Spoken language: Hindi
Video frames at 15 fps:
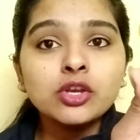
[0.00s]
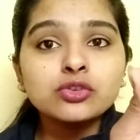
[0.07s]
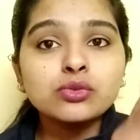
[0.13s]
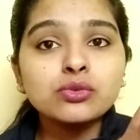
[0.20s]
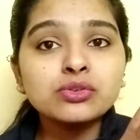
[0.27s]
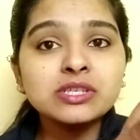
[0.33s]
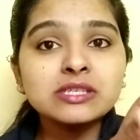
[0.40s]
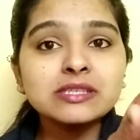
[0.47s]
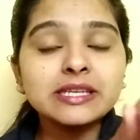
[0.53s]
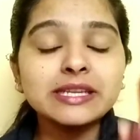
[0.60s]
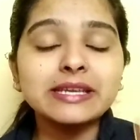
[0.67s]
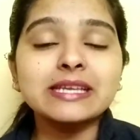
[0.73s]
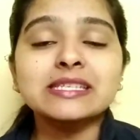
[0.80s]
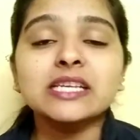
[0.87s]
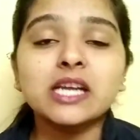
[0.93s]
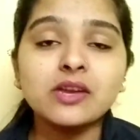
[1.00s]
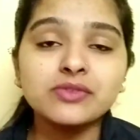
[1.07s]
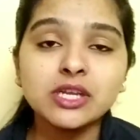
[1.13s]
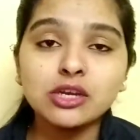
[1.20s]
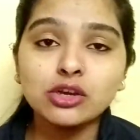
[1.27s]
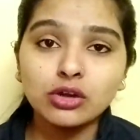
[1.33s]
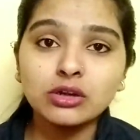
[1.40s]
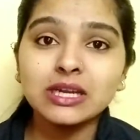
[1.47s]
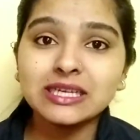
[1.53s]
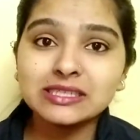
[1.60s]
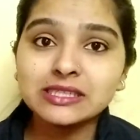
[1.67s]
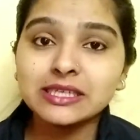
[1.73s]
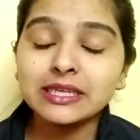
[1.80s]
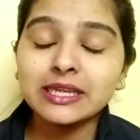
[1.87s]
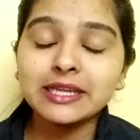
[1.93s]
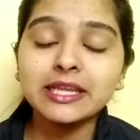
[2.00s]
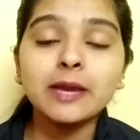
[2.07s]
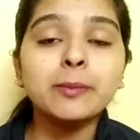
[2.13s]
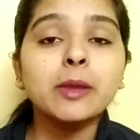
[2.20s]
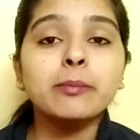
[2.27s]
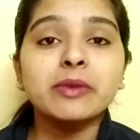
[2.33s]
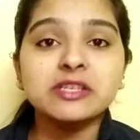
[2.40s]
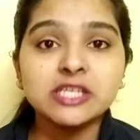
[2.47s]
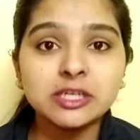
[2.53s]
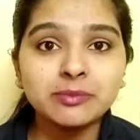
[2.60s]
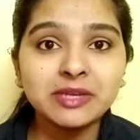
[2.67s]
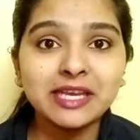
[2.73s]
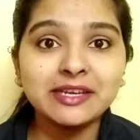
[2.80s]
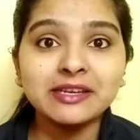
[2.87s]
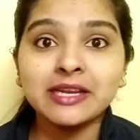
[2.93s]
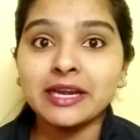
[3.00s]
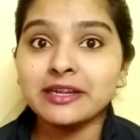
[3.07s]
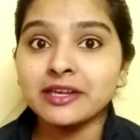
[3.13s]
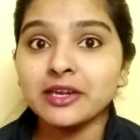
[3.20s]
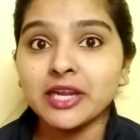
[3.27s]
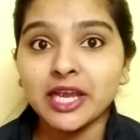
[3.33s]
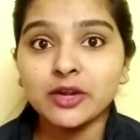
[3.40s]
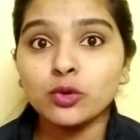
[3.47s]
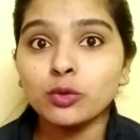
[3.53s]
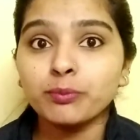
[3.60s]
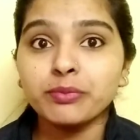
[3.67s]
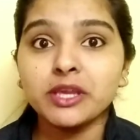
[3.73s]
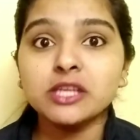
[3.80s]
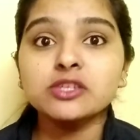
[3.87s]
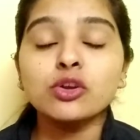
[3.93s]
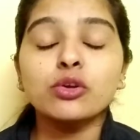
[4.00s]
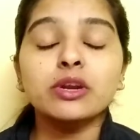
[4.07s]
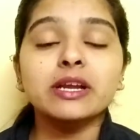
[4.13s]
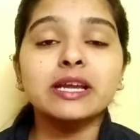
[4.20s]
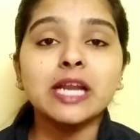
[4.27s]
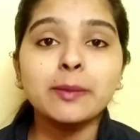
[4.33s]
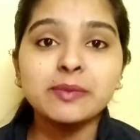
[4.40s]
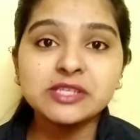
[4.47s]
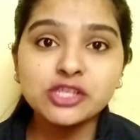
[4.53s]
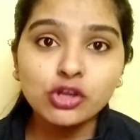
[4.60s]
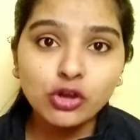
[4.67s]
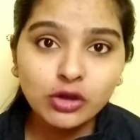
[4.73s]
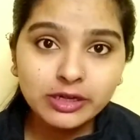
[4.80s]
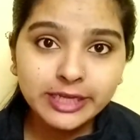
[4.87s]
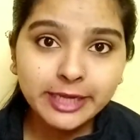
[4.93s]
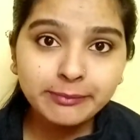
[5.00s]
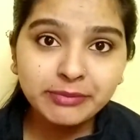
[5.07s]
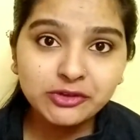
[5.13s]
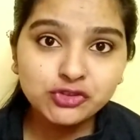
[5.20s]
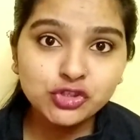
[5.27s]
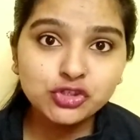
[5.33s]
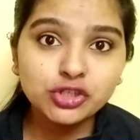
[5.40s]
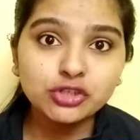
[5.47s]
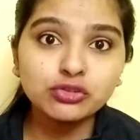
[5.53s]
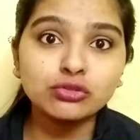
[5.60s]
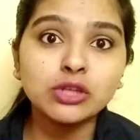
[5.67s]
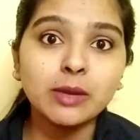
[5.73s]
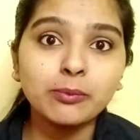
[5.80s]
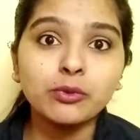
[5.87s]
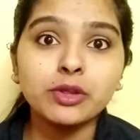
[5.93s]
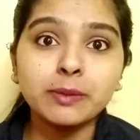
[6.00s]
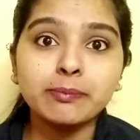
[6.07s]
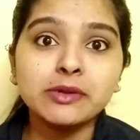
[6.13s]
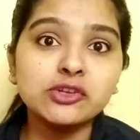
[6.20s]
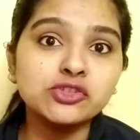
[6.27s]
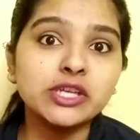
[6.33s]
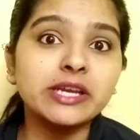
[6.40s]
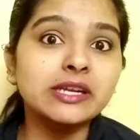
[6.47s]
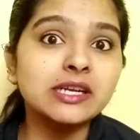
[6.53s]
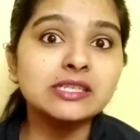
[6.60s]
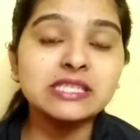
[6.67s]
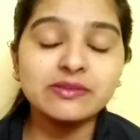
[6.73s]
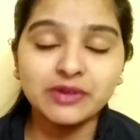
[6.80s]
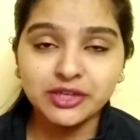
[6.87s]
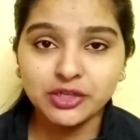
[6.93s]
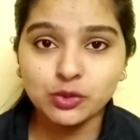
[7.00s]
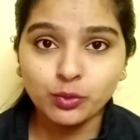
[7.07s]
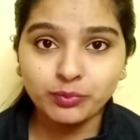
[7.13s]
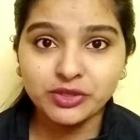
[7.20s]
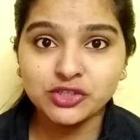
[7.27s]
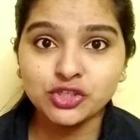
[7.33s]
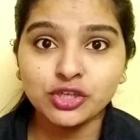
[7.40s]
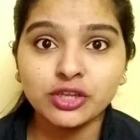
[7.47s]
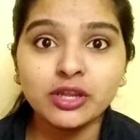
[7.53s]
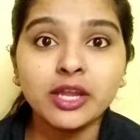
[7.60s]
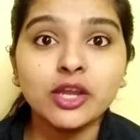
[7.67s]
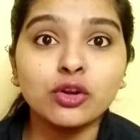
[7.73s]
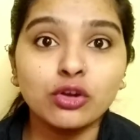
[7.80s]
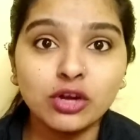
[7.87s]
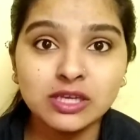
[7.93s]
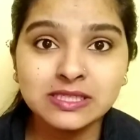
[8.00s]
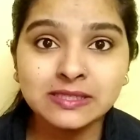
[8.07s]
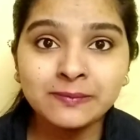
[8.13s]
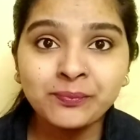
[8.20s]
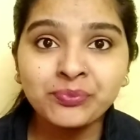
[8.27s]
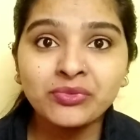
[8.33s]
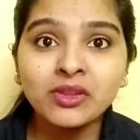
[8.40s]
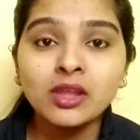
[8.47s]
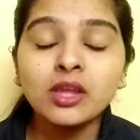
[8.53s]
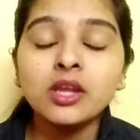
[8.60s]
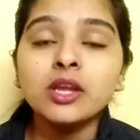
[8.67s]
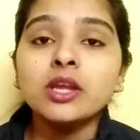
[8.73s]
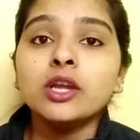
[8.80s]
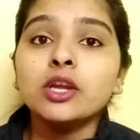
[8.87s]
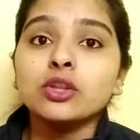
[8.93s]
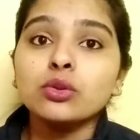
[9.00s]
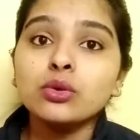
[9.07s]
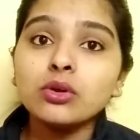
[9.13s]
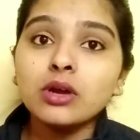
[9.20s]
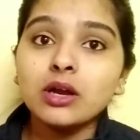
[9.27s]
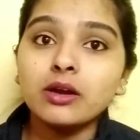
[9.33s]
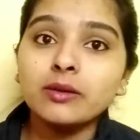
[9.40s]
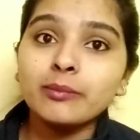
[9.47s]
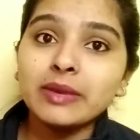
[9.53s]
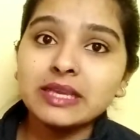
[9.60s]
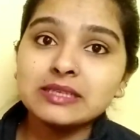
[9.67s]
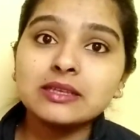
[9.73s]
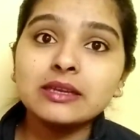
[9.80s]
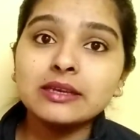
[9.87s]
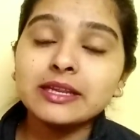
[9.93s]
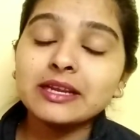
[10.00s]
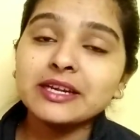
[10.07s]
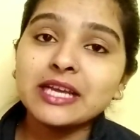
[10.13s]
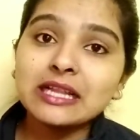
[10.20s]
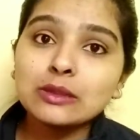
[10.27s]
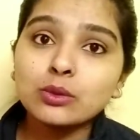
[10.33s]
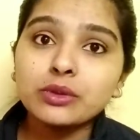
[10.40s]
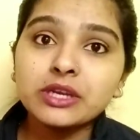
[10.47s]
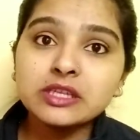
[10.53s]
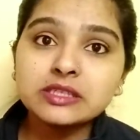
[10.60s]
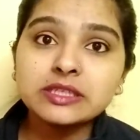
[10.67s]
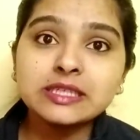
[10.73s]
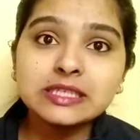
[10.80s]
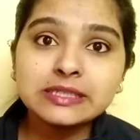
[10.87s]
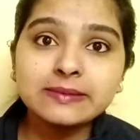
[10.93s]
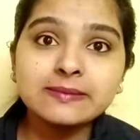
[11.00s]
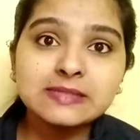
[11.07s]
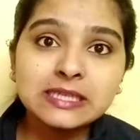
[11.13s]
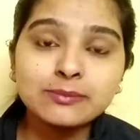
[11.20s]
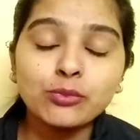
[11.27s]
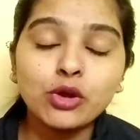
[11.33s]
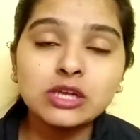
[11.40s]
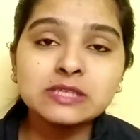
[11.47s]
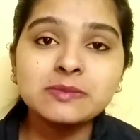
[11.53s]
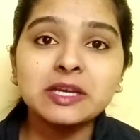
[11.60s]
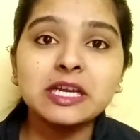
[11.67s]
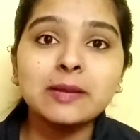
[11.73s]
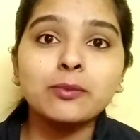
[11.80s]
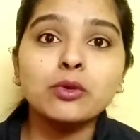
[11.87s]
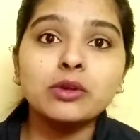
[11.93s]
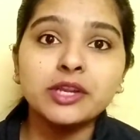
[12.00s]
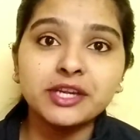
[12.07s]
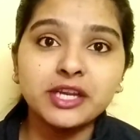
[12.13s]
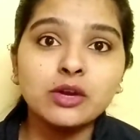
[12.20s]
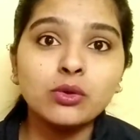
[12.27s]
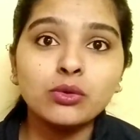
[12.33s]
सो so, कुछ इस तरीके से काफी ज्यादा लॉन्ग लास्टिंग है ये आपके बजट में यानी नाइन्टी नाइन रुपीज और अगर आप इसे ऑनलाइन परचेज करते हो तो आपको ये पड़ जाएगा सेवेंटी रुपीज के अक्रॉस तो आ, मैं इसका लिंक डाल दूंगी नीचे डिस्क्रिप्शन बॉक्स में अगर आपको लेना